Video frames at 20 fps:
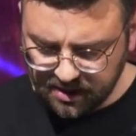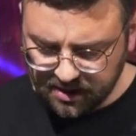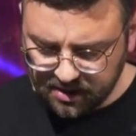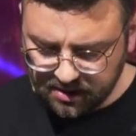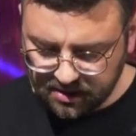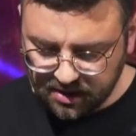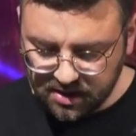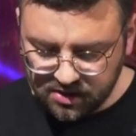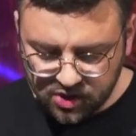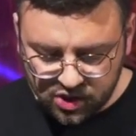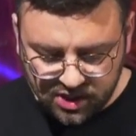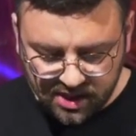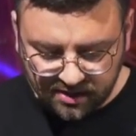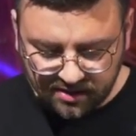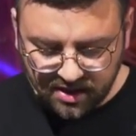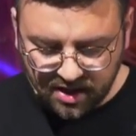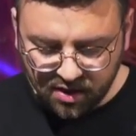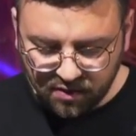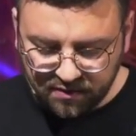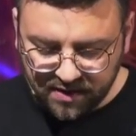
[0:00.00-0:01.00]
Den
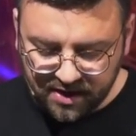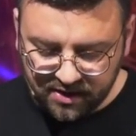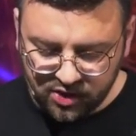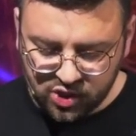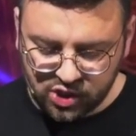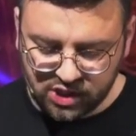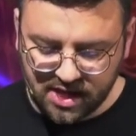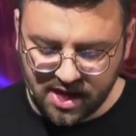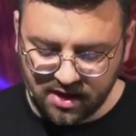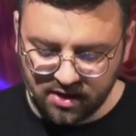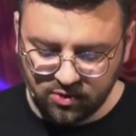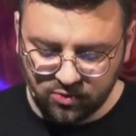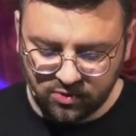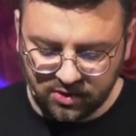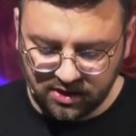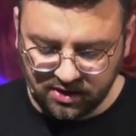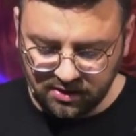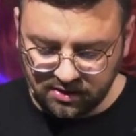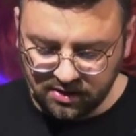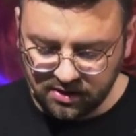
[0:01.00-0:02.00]
steckte er auf eine Stange und
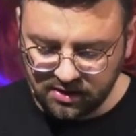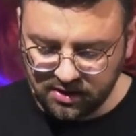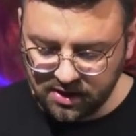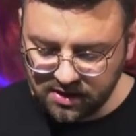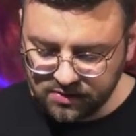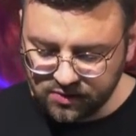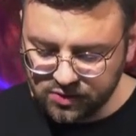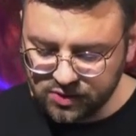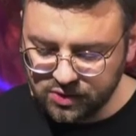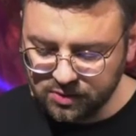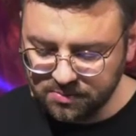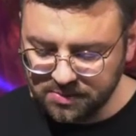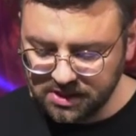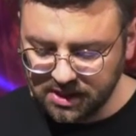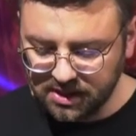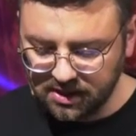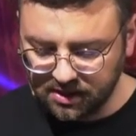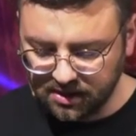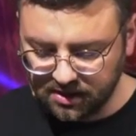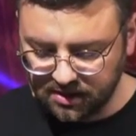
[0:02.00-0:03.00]
hielt ihn Jesus zum
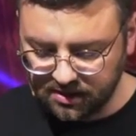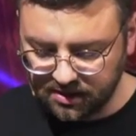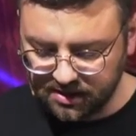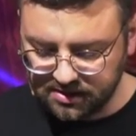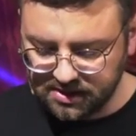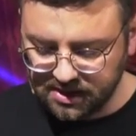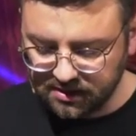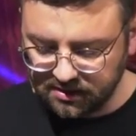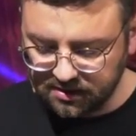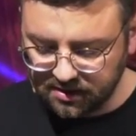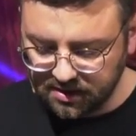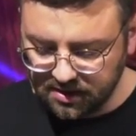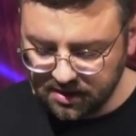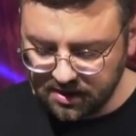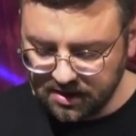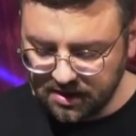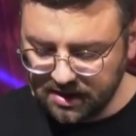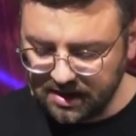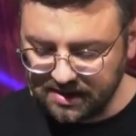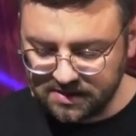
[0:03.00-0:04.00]
Trinken hin. Er sagte,
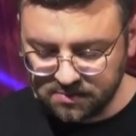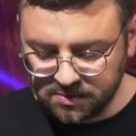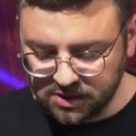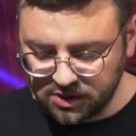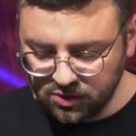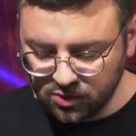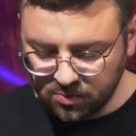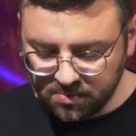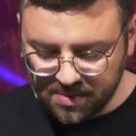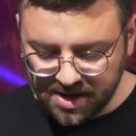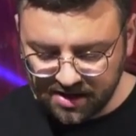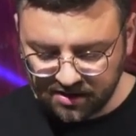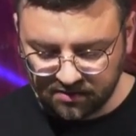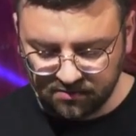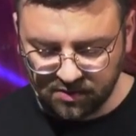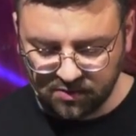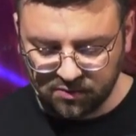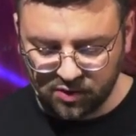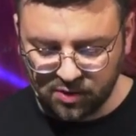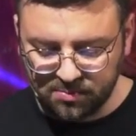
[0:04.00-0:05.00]
lass mich nur machen,
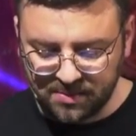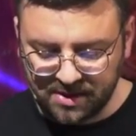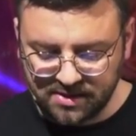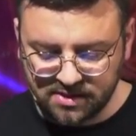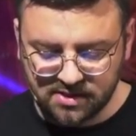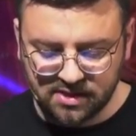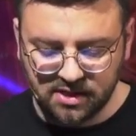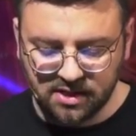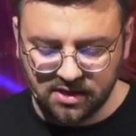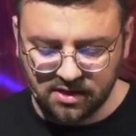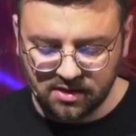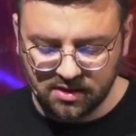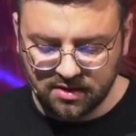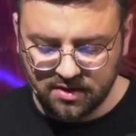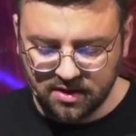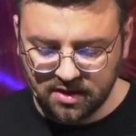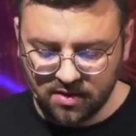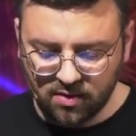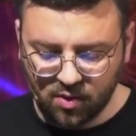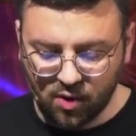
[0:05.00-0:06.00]
wir wollen mal sehen,
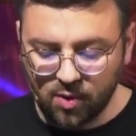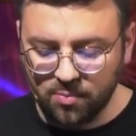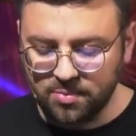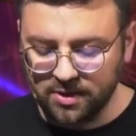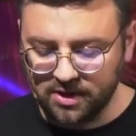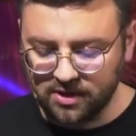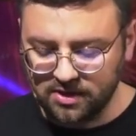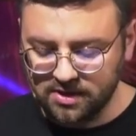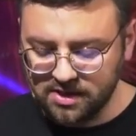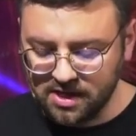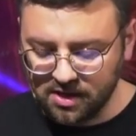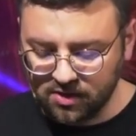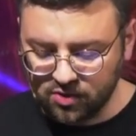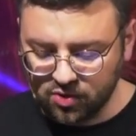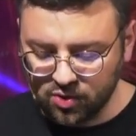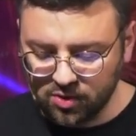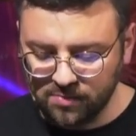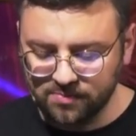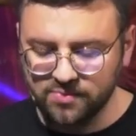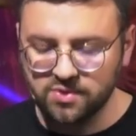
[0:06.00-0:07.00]
ob Elia
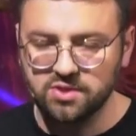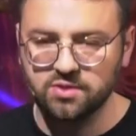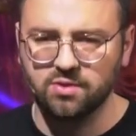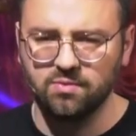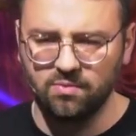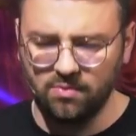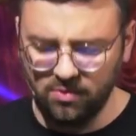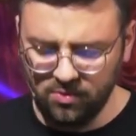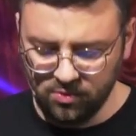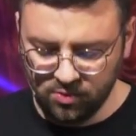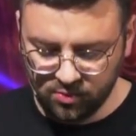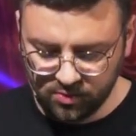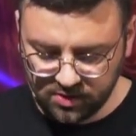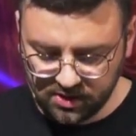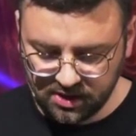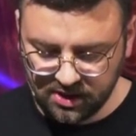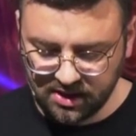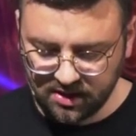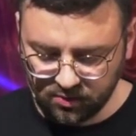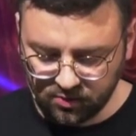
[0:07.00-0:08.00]
kommt und
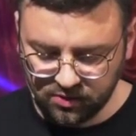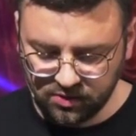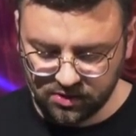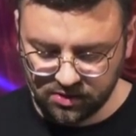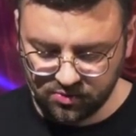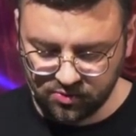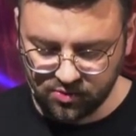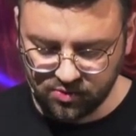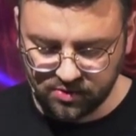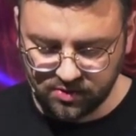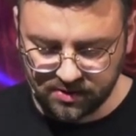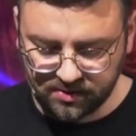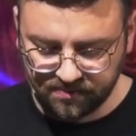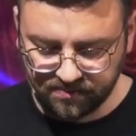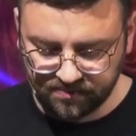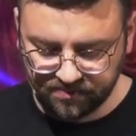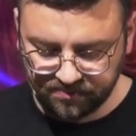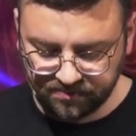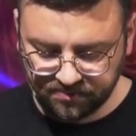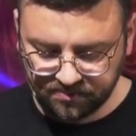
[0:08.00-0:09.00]
ihn herunterholt.
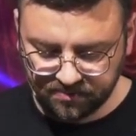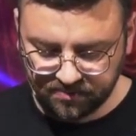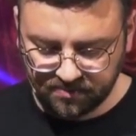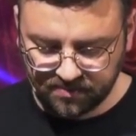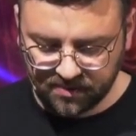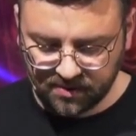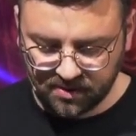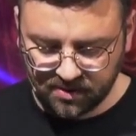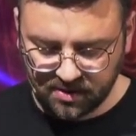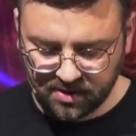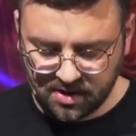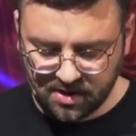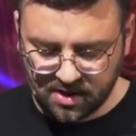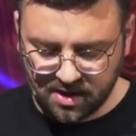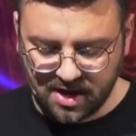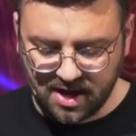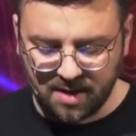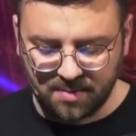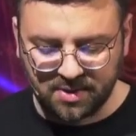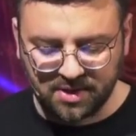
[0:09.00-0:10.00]

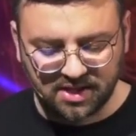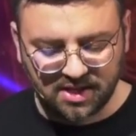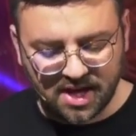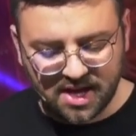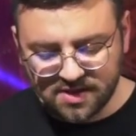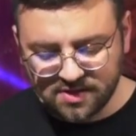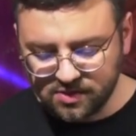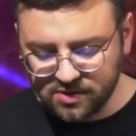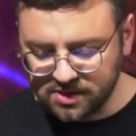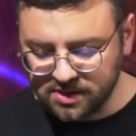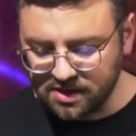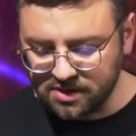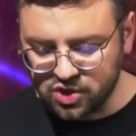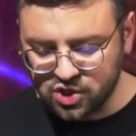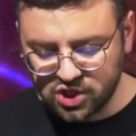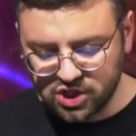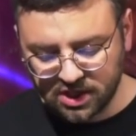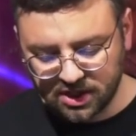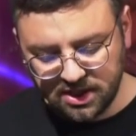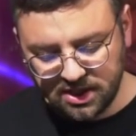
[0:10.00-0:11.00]
Aber Jesus, er
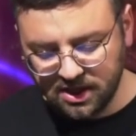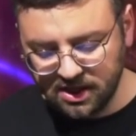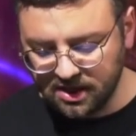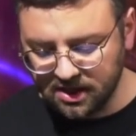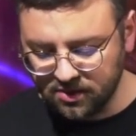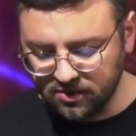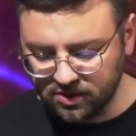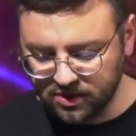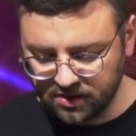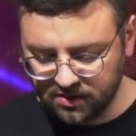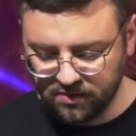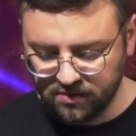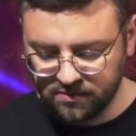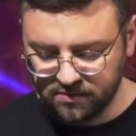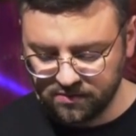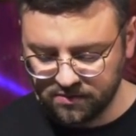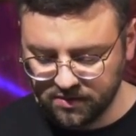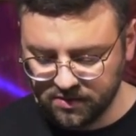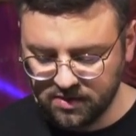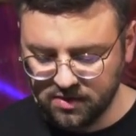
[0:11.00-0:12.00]
schrie laut
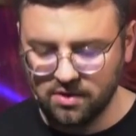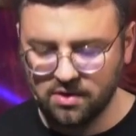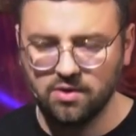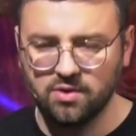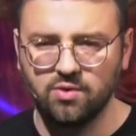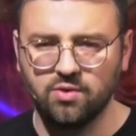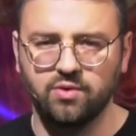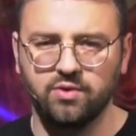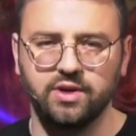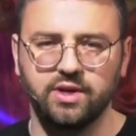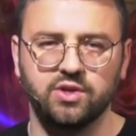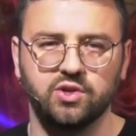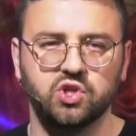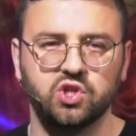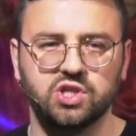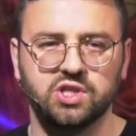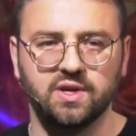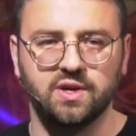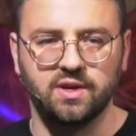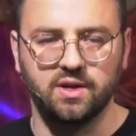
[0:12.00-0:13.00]
auf und er
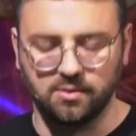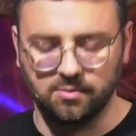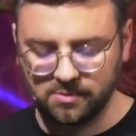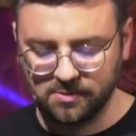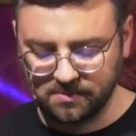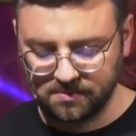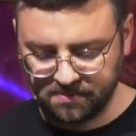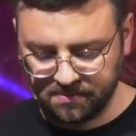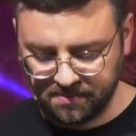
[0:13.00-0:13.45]
starb.